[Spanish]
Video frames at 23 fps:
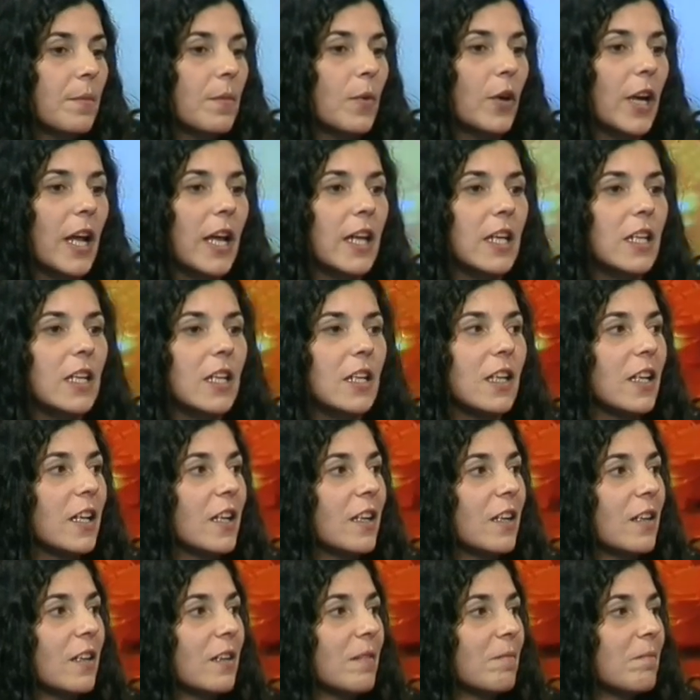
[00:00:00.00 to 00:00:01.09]
Por ahí
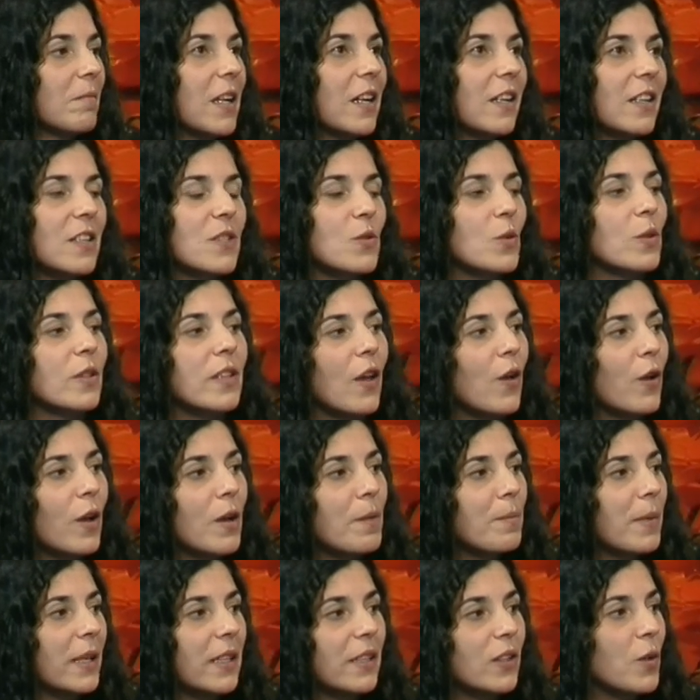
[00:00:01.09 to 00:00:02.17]
el, resultado
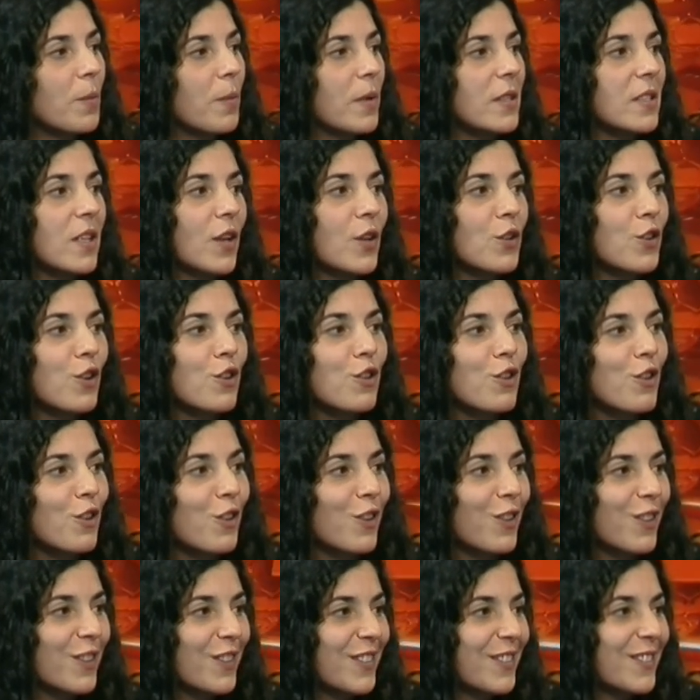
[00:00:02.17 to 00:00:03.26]
del partido pasado no
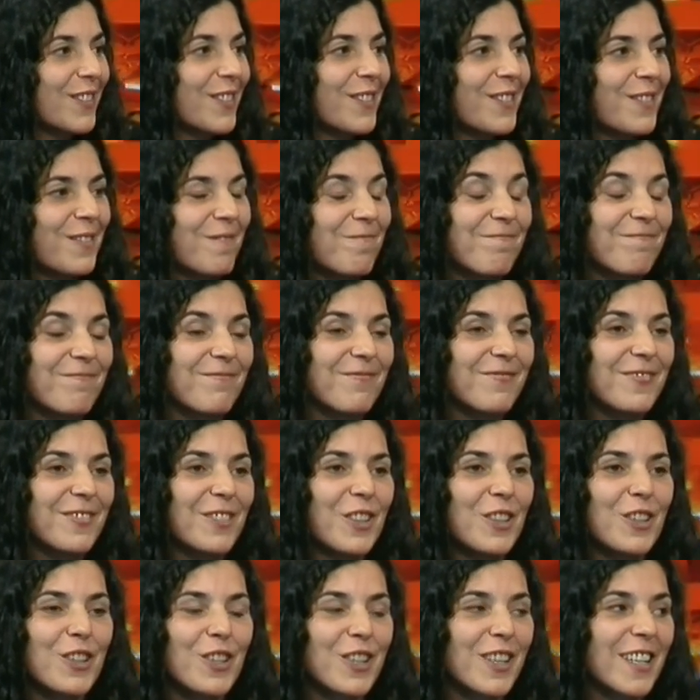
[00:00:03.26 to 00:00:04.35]
nos
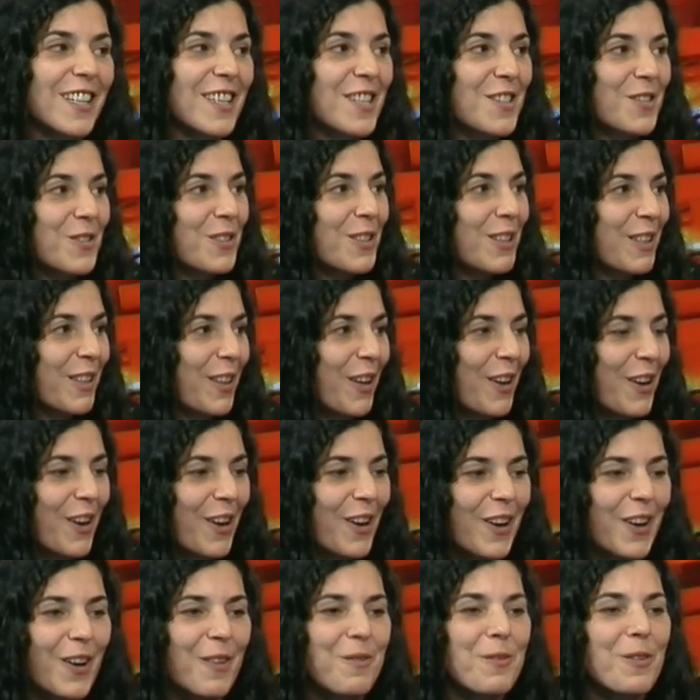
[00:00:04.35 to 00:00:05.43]
nos
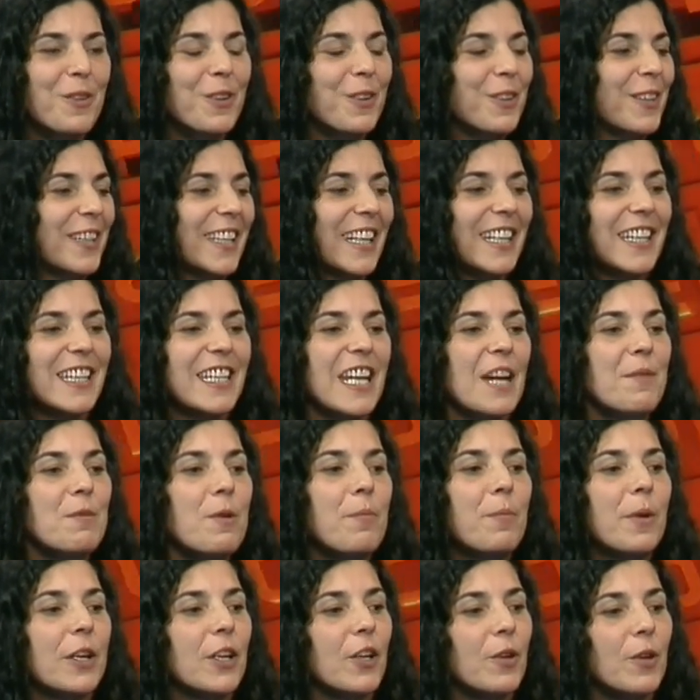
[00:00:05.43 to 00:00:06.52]
resultó como
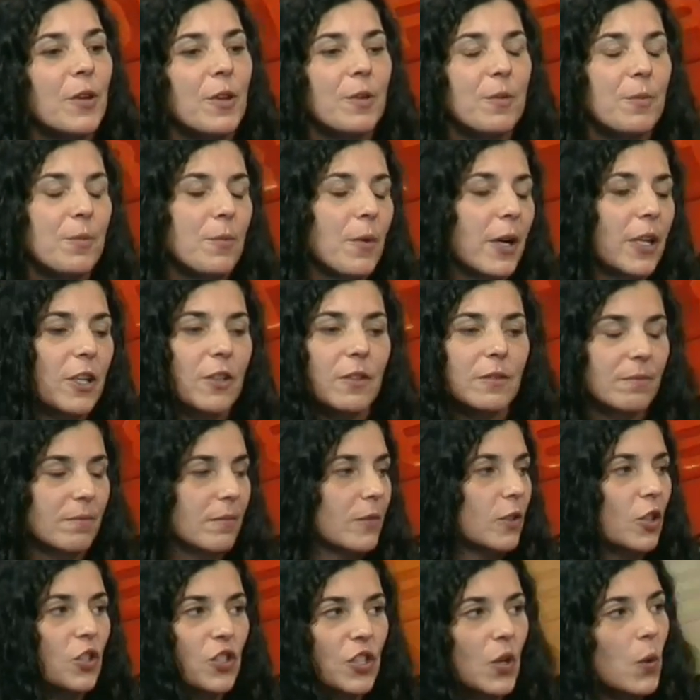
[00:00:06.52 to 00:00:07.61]
queríamos, pero bueno,
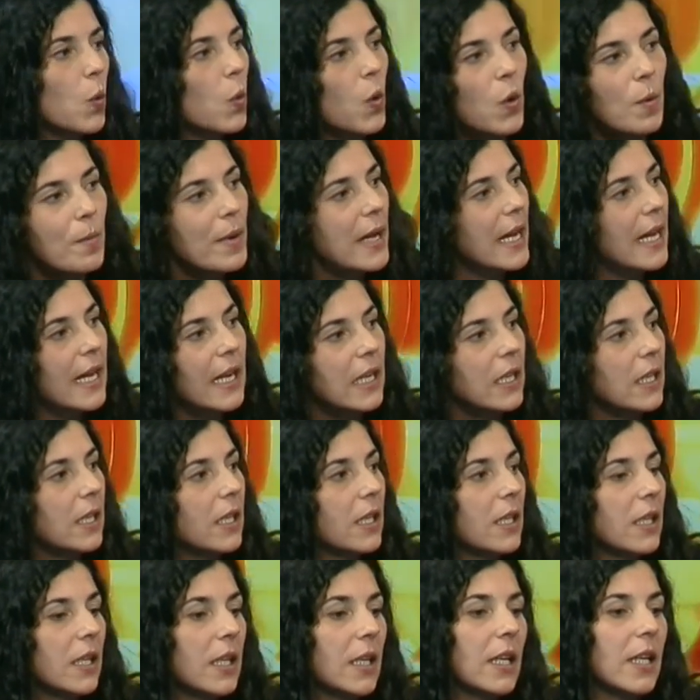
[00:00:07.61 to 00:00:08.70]
no se jugó mal.
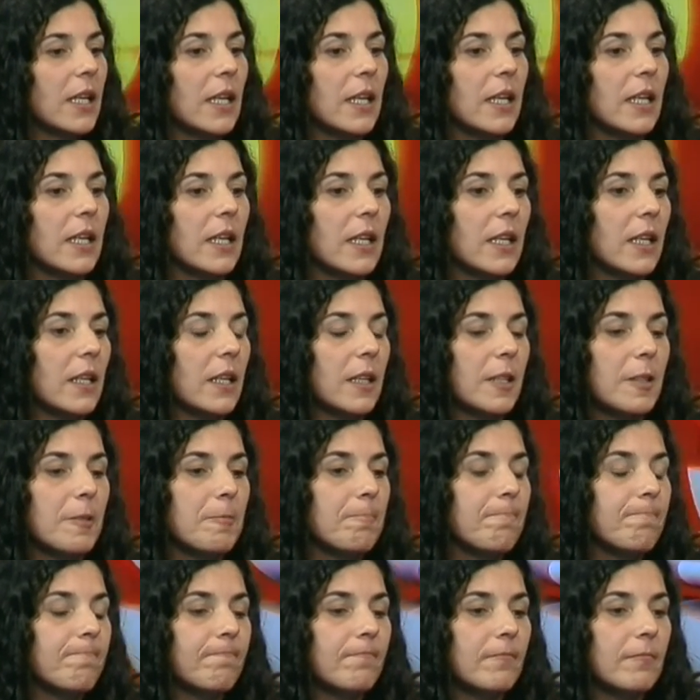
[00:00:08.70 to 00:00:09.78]

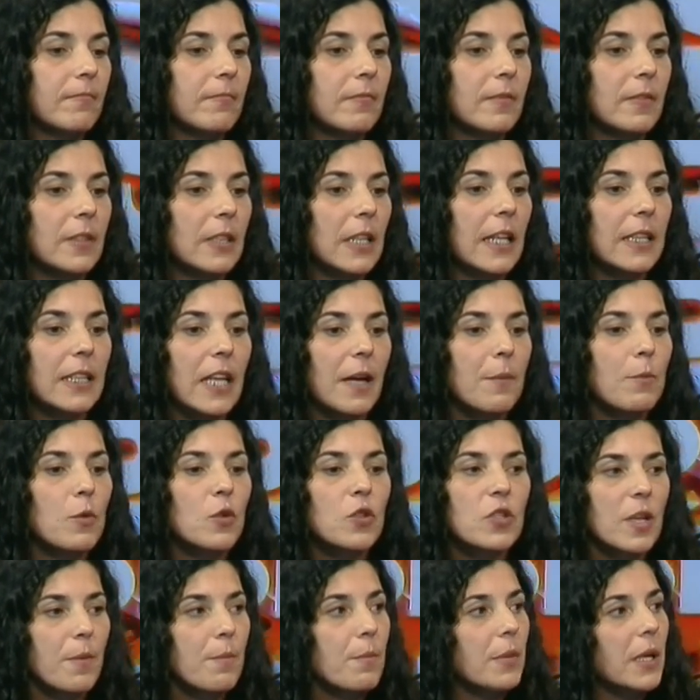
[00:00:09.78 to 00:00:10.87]
Em,
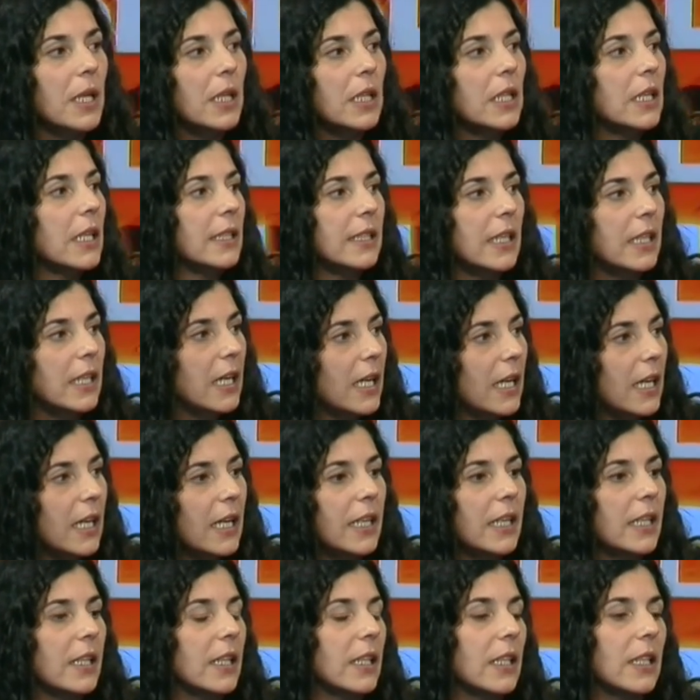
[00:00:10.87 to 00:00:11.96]
tratamos siempre de
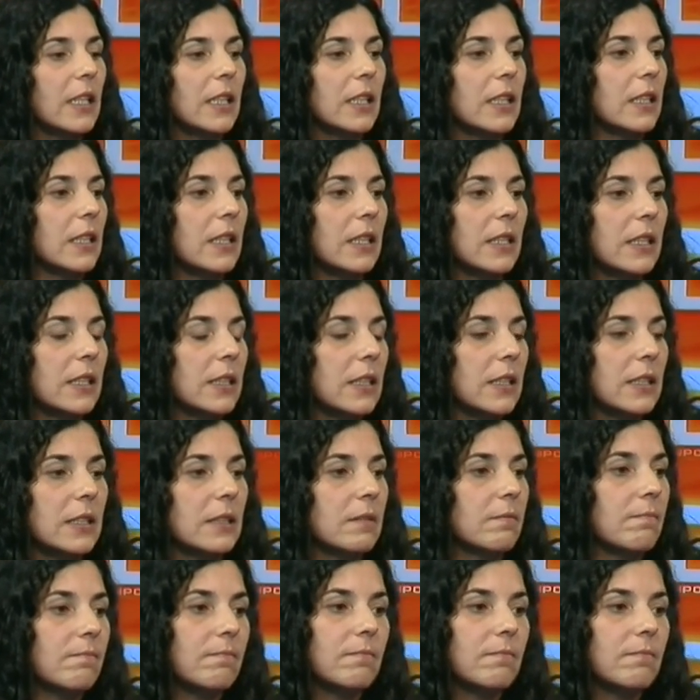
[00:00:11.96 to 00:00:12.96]
atacar, de,